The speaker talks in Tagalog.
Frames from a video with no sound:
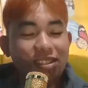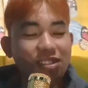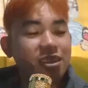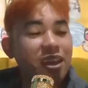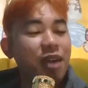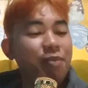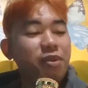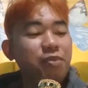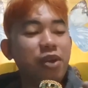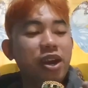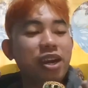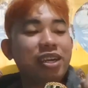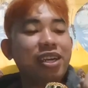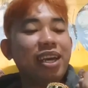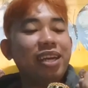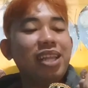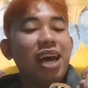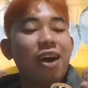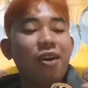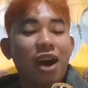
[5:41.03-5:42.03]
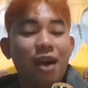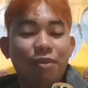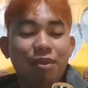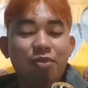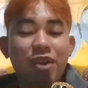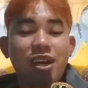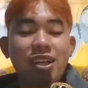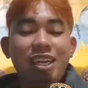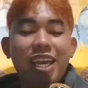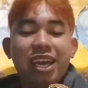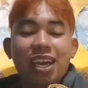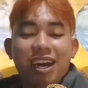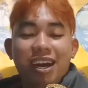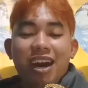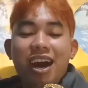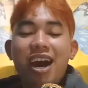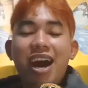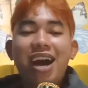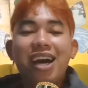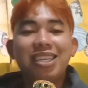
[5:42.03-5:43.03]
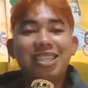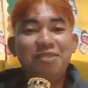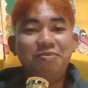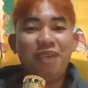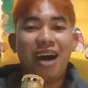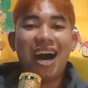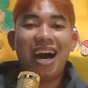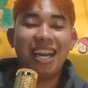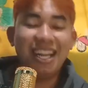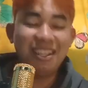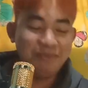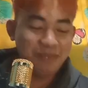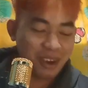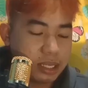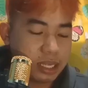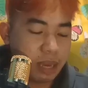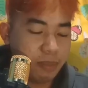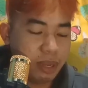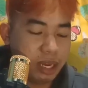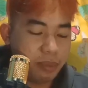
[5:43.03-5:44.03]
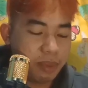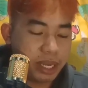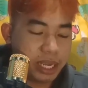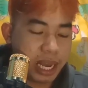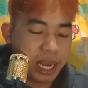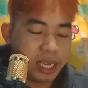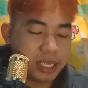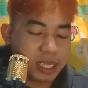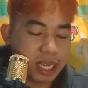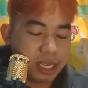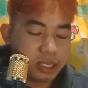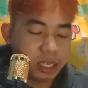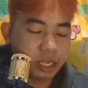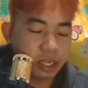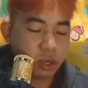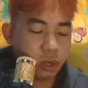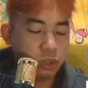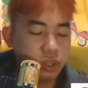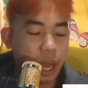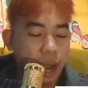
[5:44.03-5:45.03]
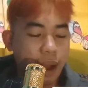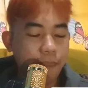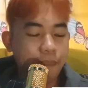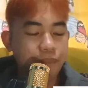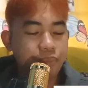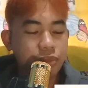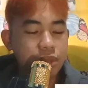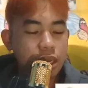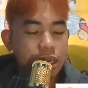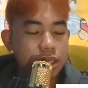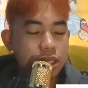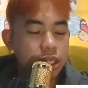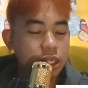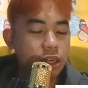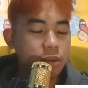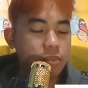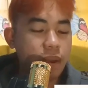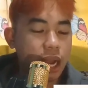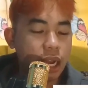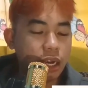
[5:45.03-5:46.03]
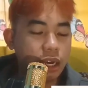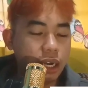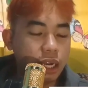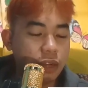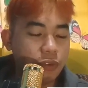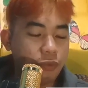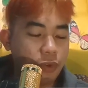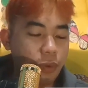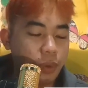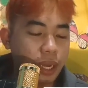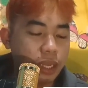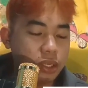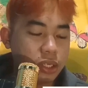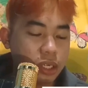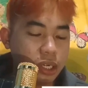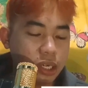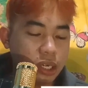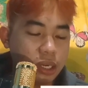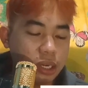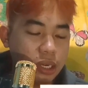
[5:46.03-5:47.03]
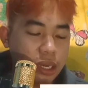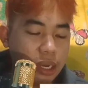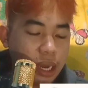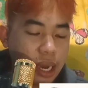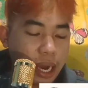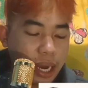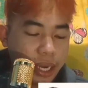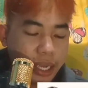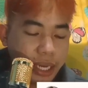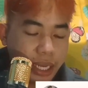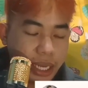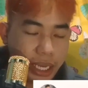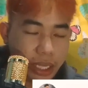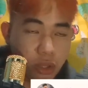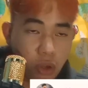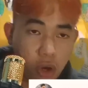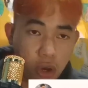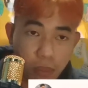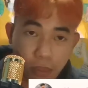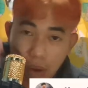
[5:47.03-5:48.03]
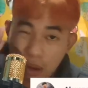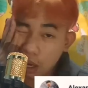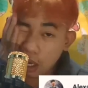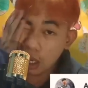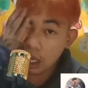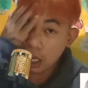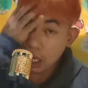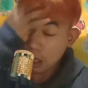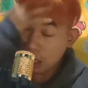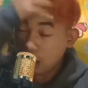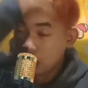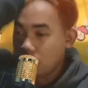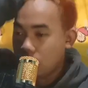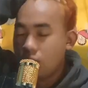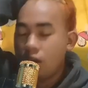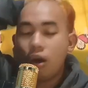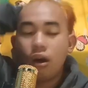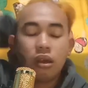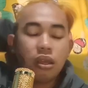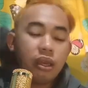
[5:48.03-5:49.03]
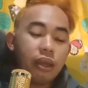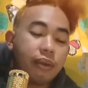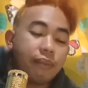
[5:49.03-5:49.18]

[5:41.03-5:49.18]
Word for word: Happy birthday daw, happy birthday. Ang angas ng pangalan mo. Sabi naman ni Alexander Cruda, Sinong vlogger influencer ang iniidolo mo? Ang init dito, gogi.